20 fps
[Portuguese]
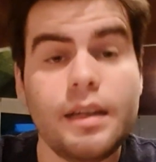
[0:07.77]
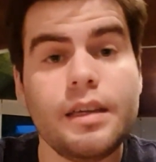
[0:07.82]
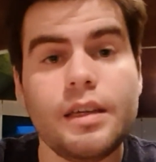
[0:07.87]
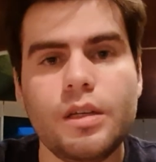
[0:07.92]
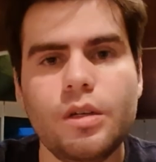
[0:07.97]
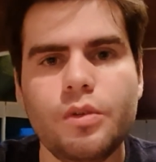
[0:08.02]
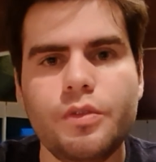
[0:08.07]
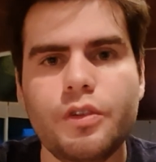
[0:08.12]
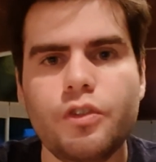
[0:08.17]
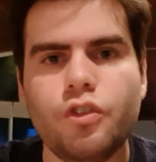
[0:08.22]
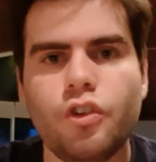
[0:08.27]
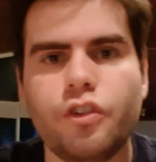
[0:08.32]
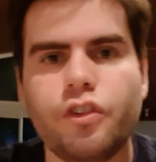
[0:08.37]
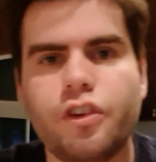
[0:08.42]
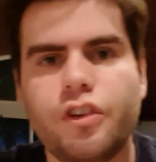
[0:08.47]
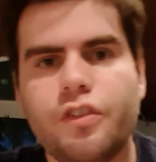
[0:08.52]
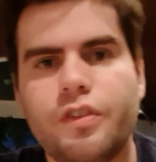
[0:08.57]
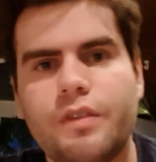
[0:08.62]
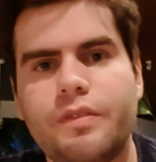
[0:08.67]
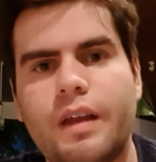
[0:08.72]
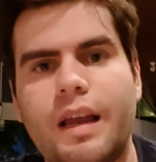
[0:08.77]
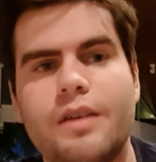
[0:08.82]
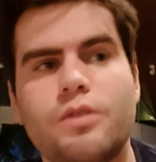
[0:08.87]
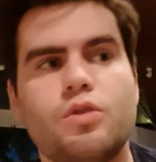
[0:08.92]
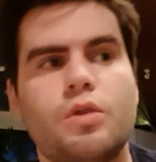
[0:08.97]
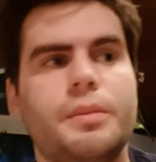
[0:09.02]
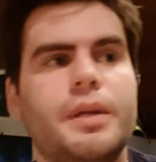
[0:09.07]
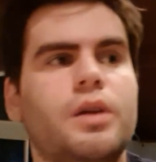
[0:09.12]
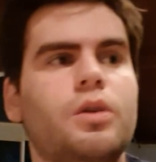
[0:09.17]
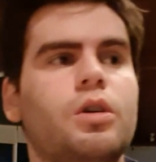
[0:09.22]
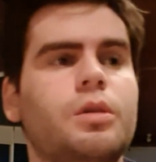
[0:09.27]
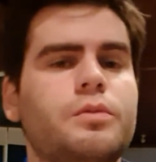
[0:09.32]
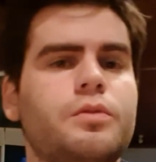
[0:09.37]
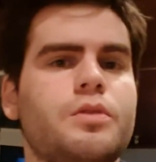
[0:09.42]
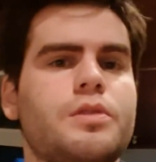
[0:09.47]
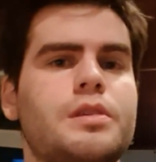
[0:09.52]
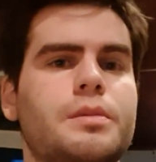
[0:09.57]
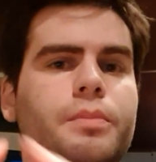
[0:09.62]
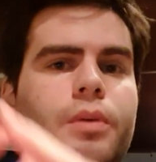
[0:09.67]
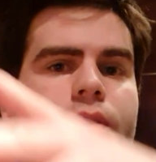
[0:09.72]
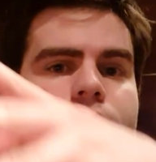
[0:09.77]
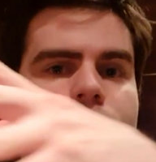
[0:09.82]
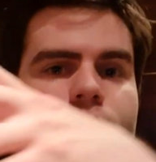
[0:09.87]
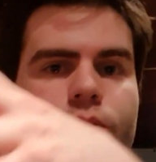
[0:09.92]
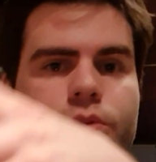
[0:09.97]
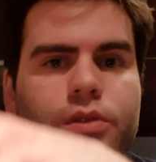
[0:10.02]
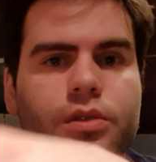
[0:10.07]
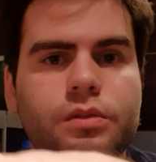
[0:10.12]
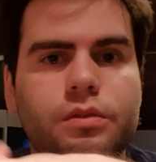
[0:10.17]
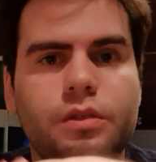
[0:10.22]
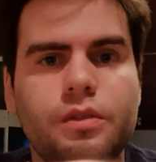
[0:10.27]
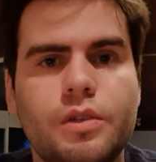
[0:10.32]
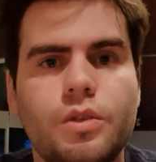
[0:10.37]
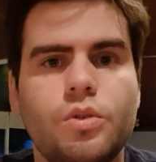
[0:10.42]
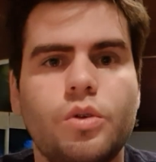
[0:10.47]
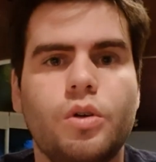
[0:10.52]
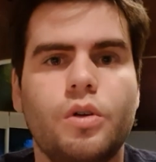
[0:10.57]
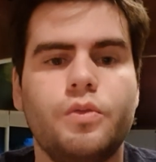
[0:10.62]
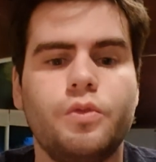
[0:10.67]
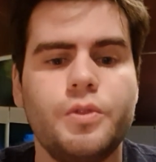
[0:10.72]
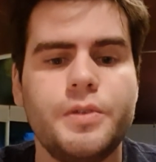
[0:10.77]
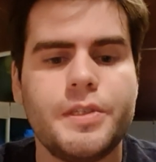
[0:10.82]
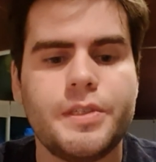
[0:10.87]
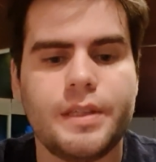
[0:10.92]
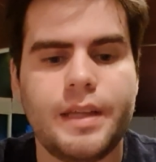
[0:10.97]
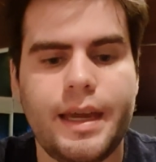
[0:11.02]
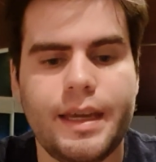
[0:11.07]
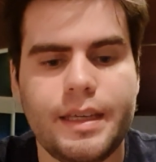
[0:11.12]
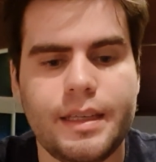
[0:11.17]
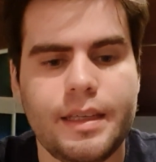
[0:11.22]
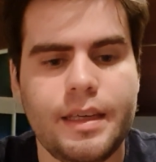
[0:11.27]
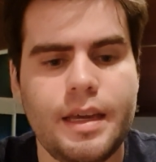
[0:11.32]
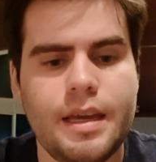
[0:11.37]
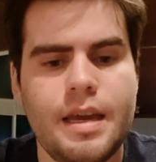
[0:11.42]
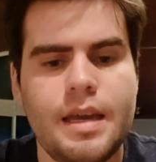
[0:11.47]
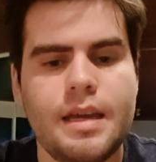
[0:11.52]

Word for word: E no vídeo de hoje a gente vai falar sobre como você pode ser um desenvolvedor full stack.